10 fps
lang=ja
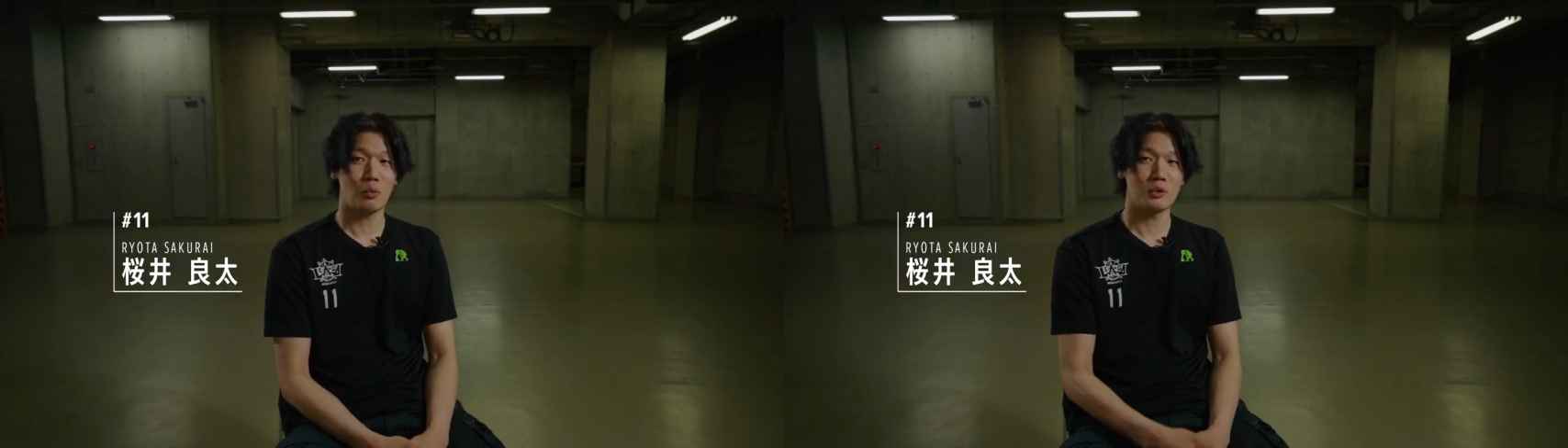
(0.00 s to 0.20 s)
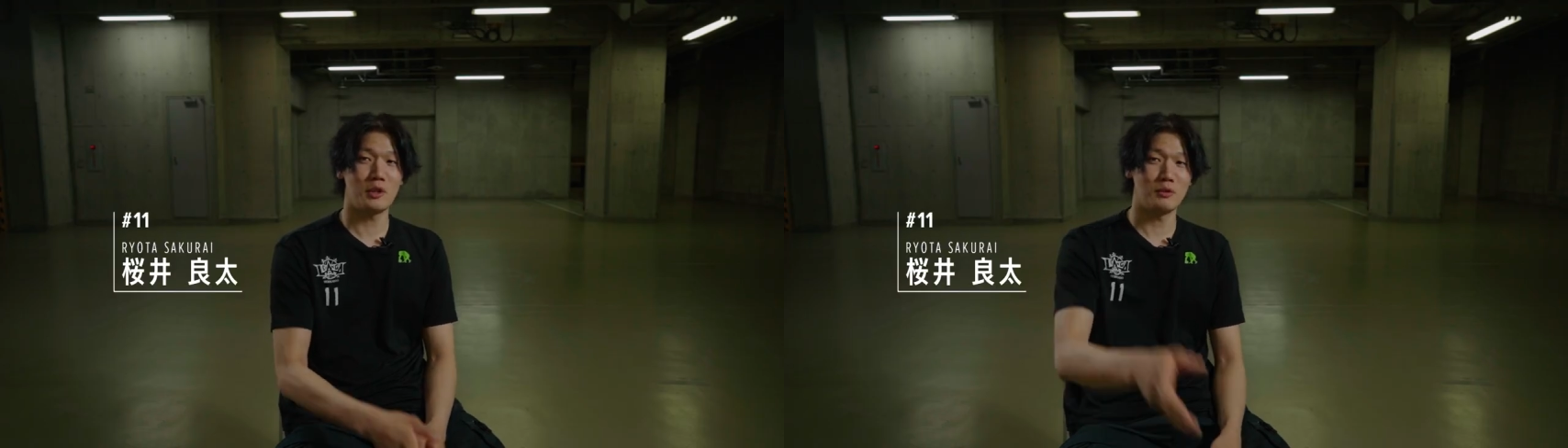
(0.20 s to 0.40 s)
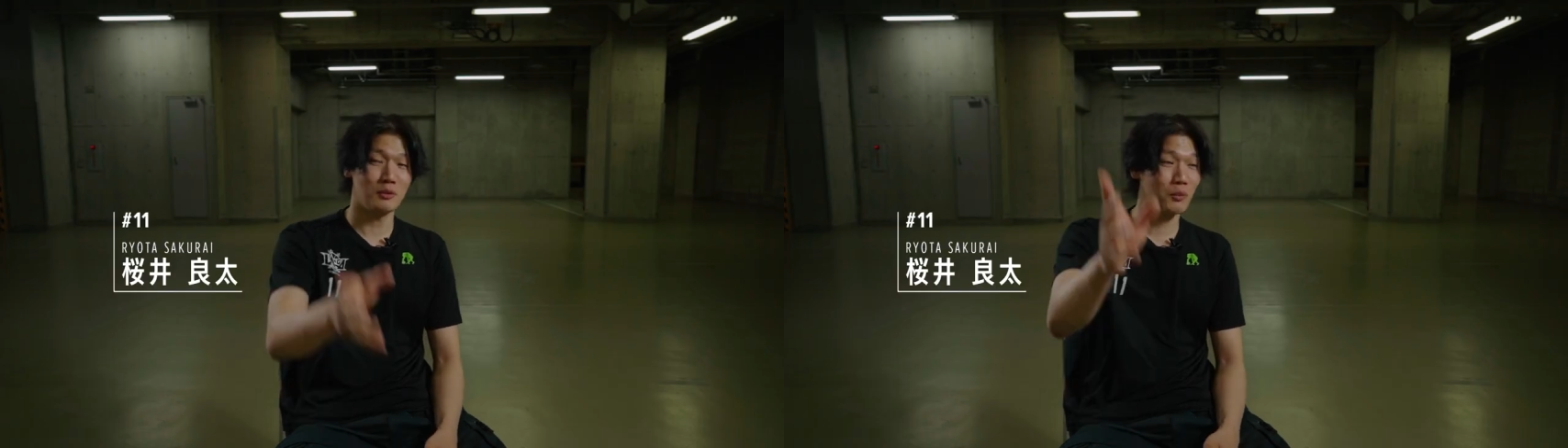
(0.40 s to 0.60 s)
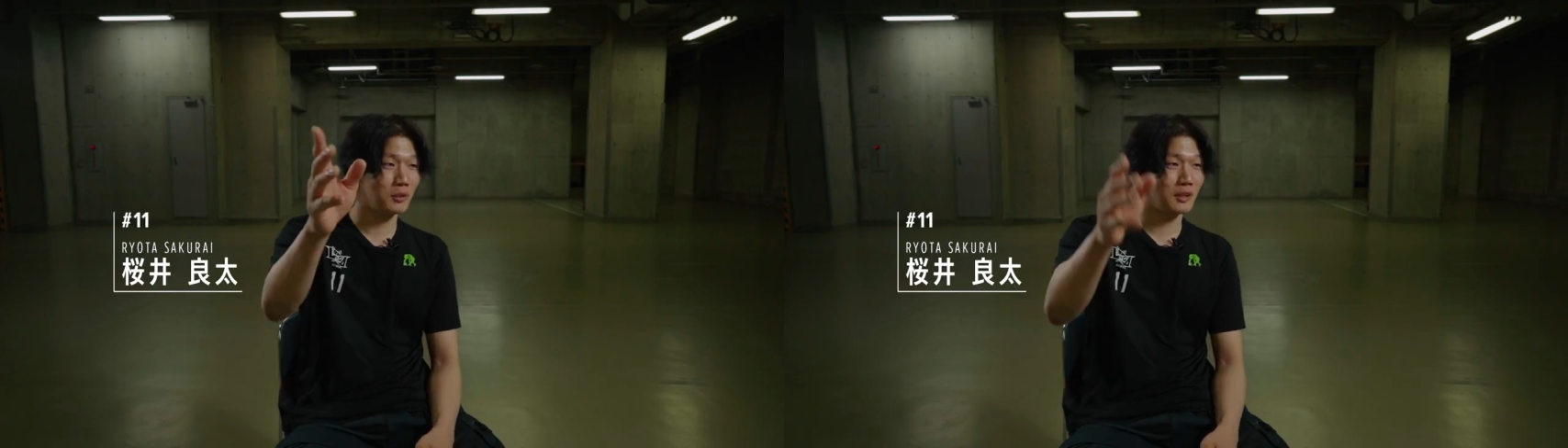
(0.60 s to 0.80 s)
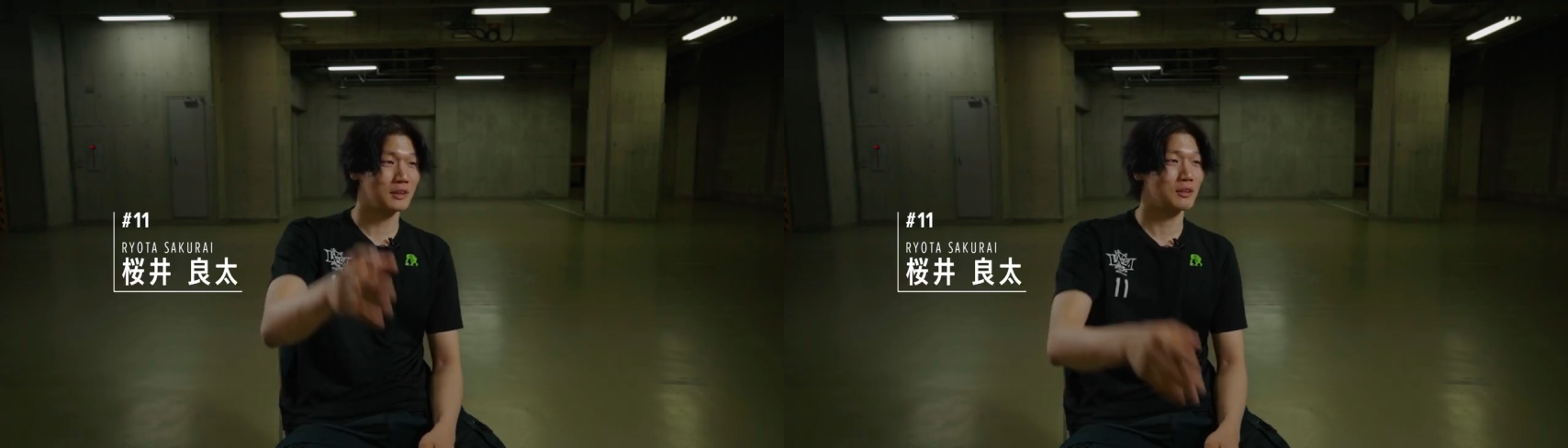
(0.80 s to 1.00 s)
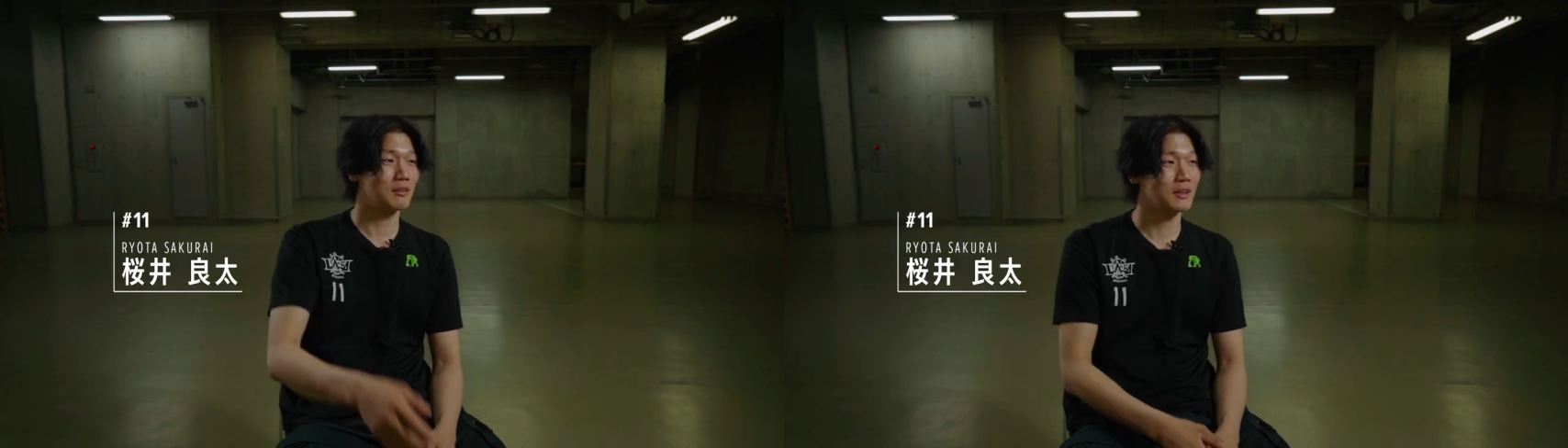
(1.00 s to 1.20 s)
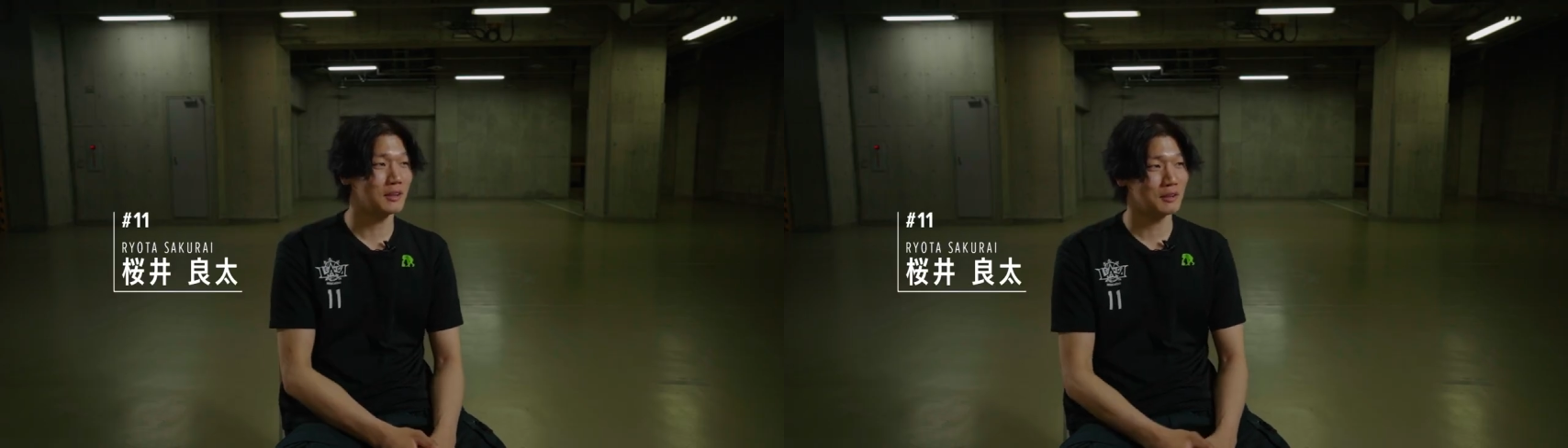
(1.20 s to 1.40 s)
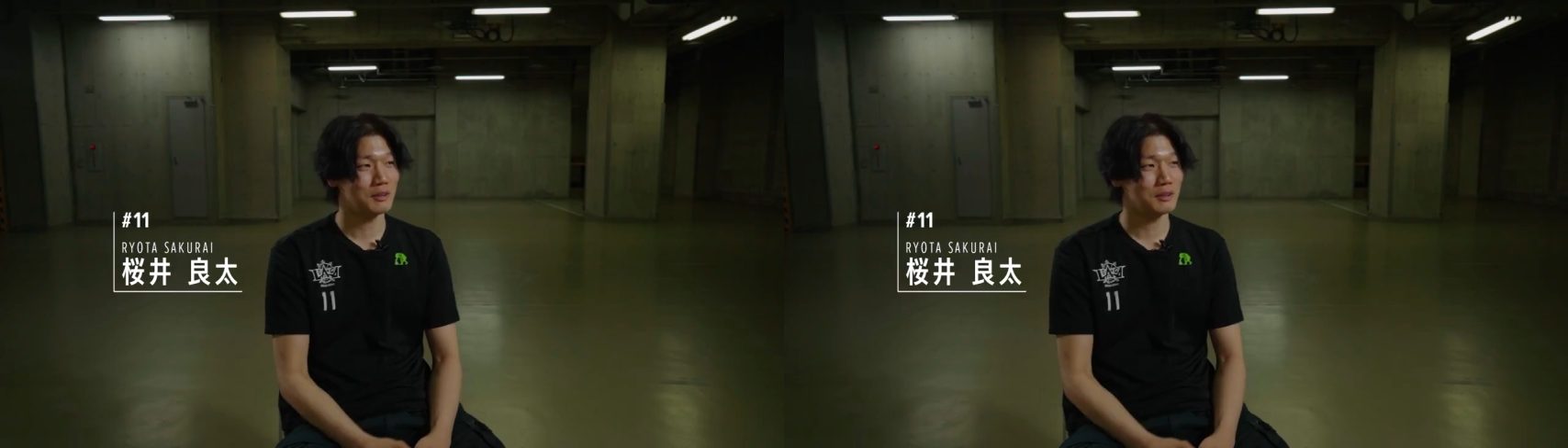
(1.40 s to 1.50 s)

こに横田さんから